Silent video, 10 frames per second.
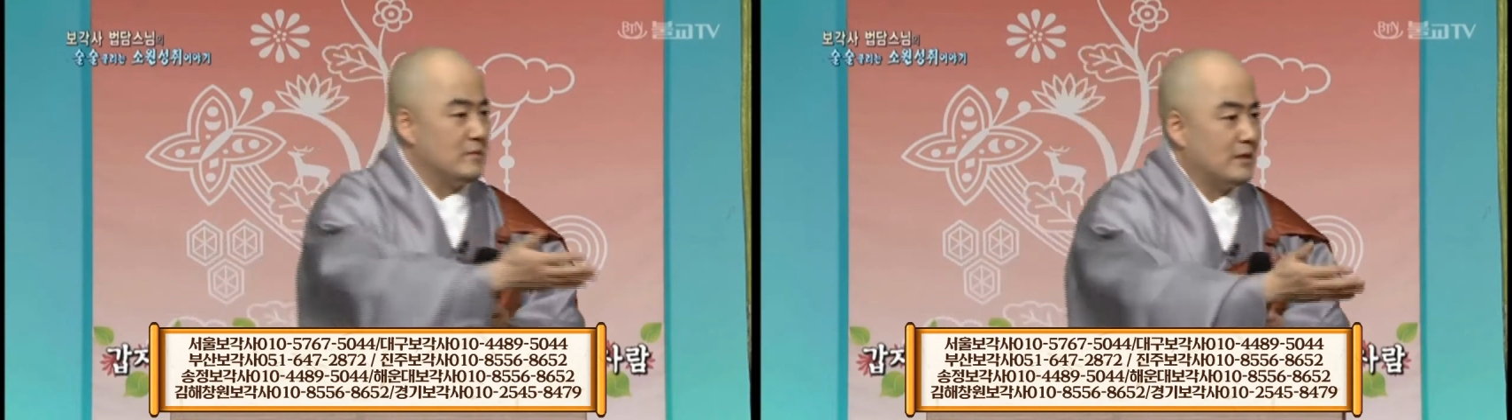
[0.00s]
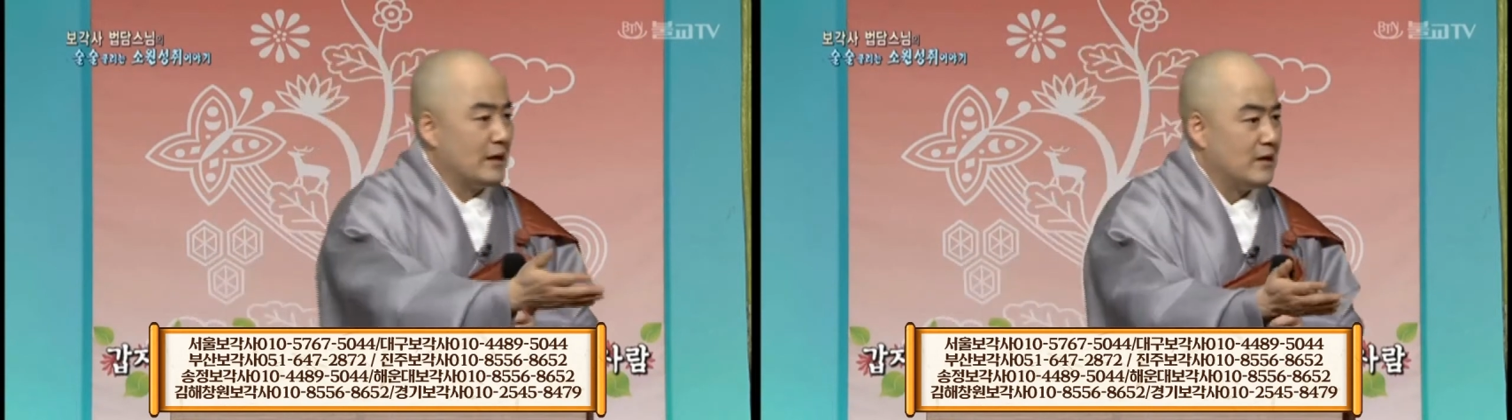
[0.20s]

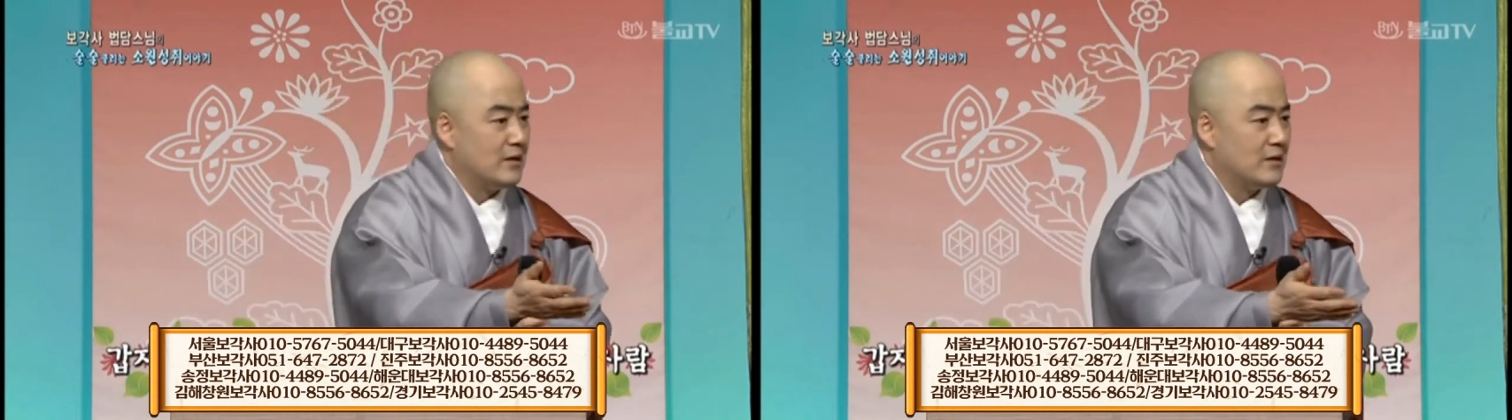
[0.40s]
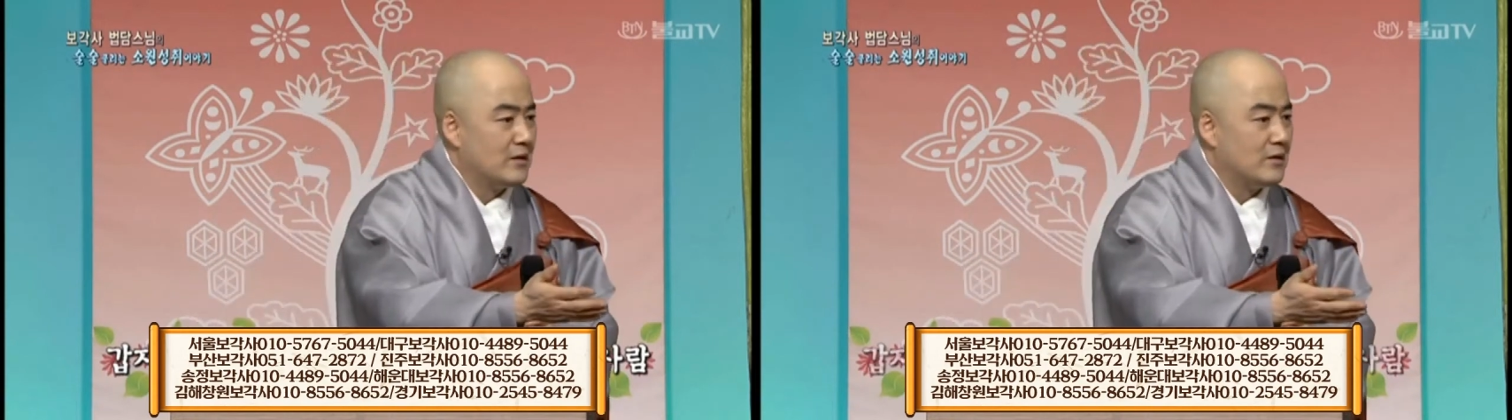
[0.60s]
겁니까?
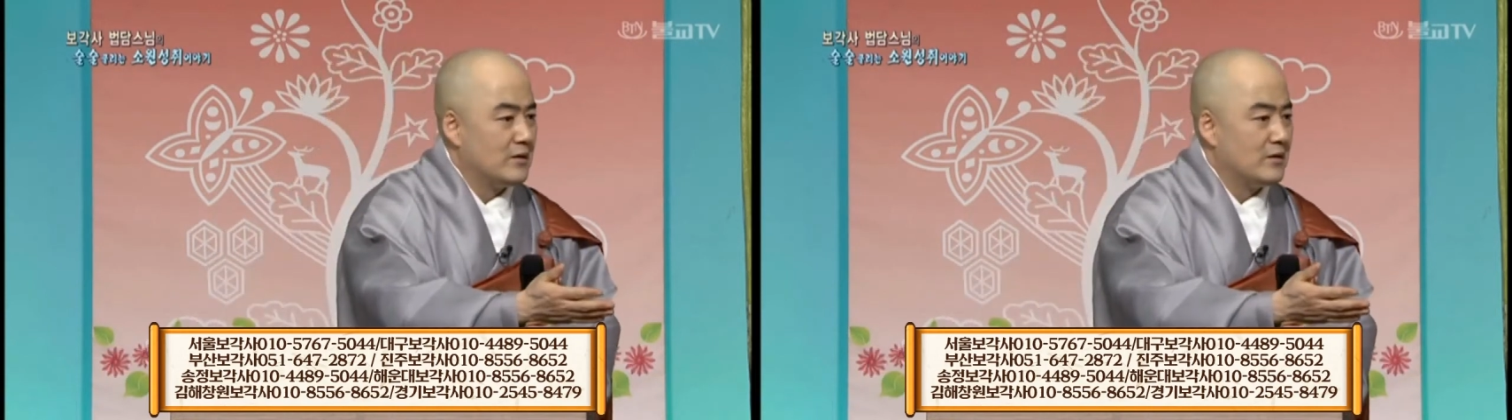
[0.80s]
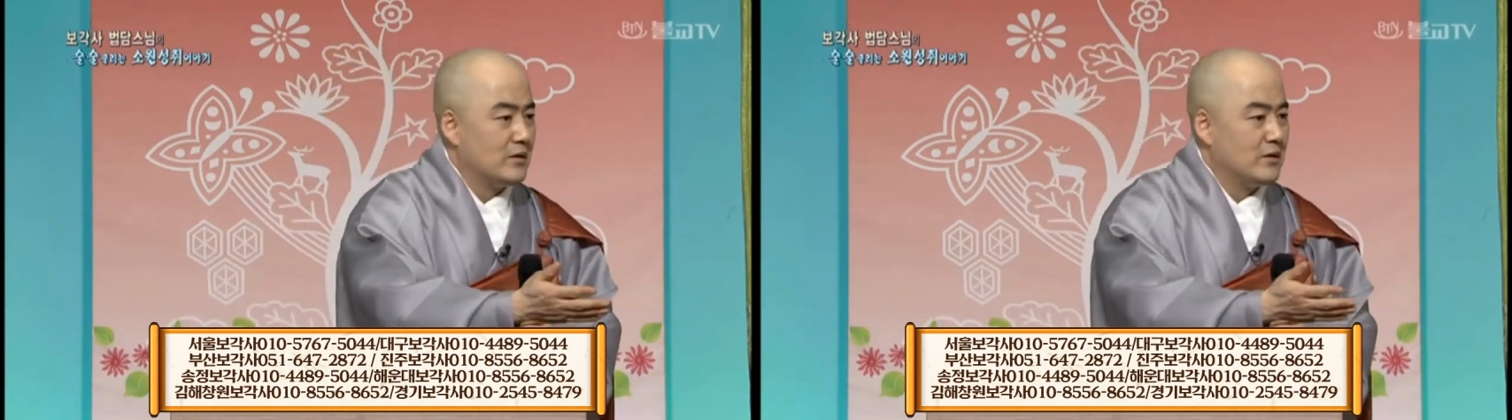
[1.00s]

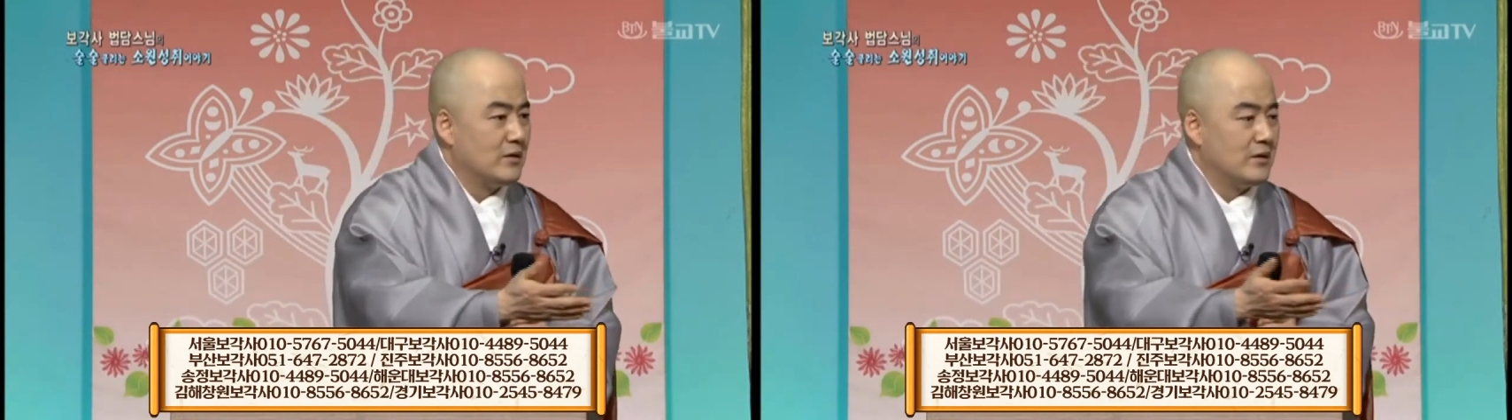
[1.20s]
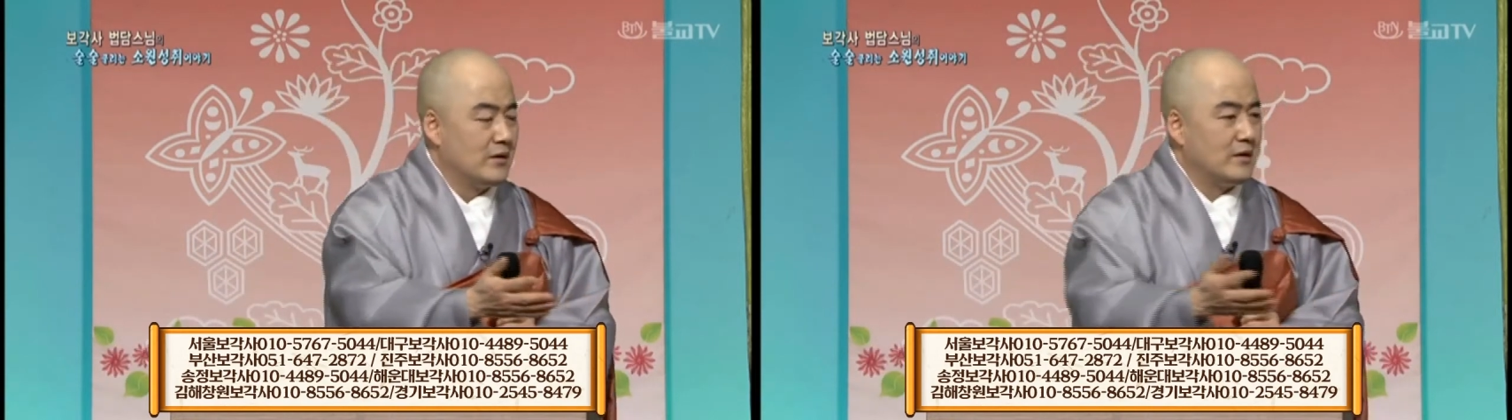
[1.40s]

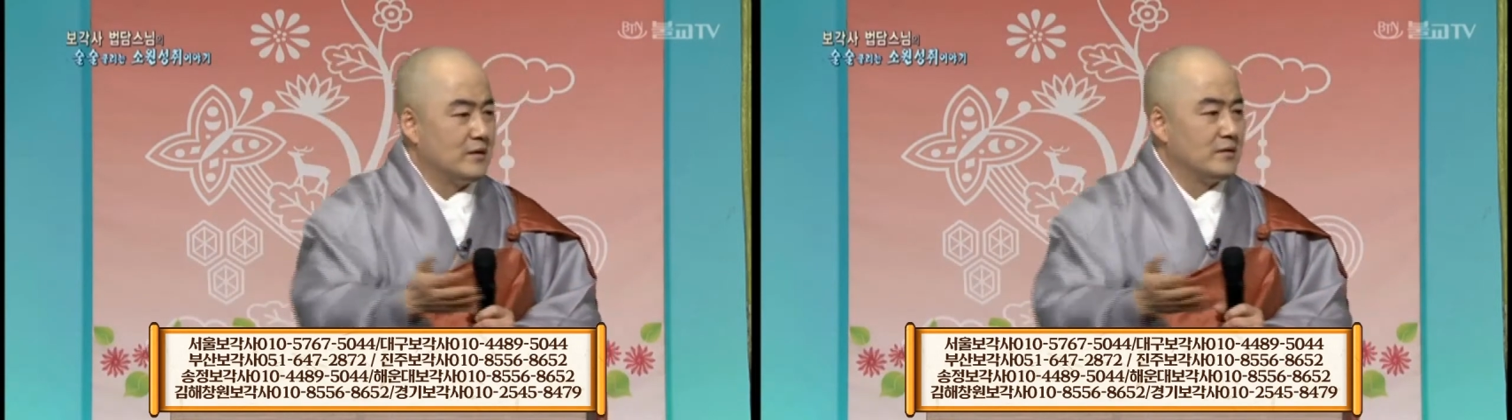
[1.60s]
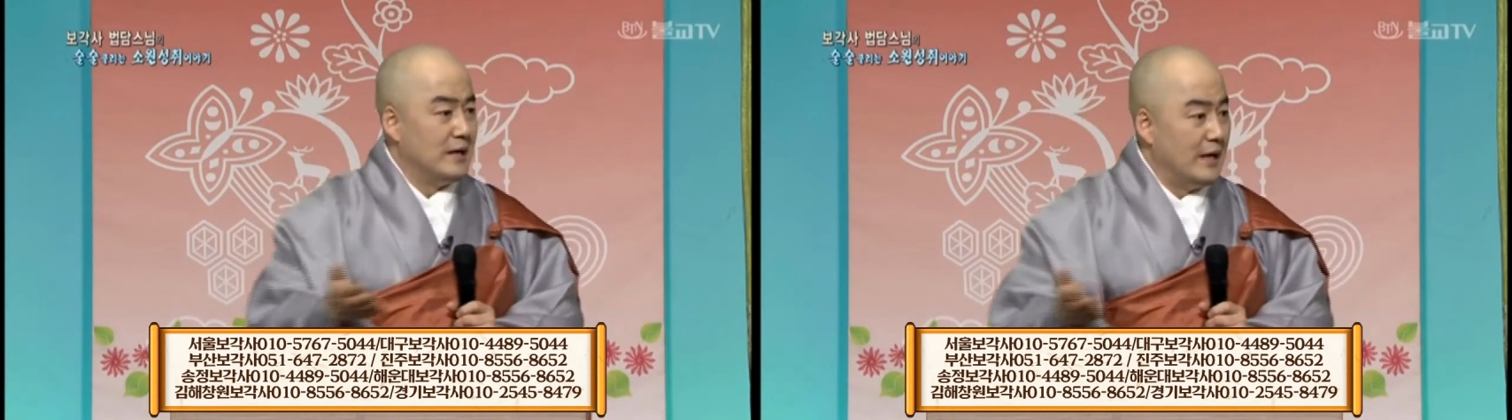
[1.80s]

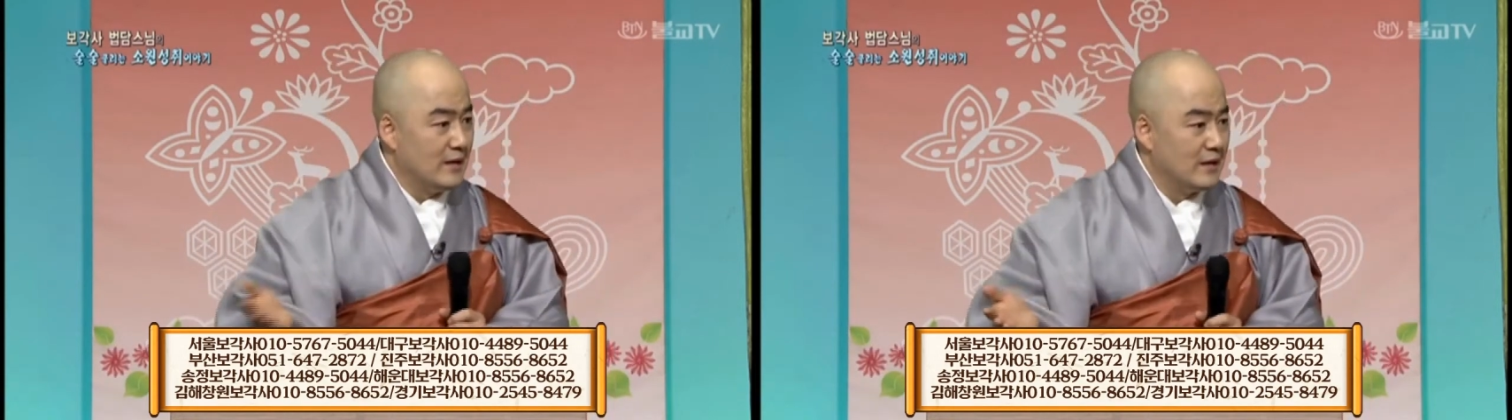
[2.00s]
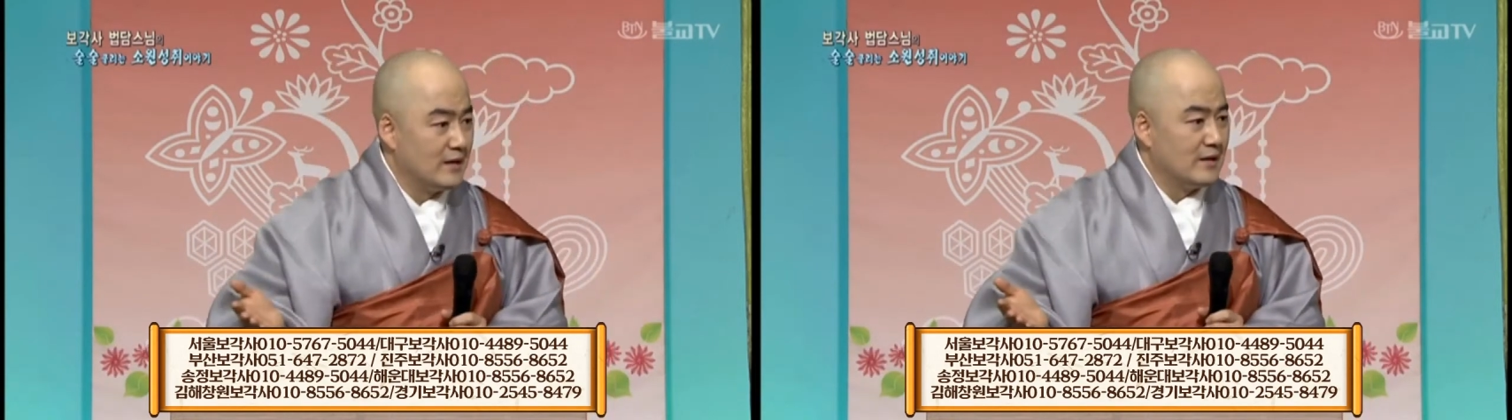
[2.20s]
예?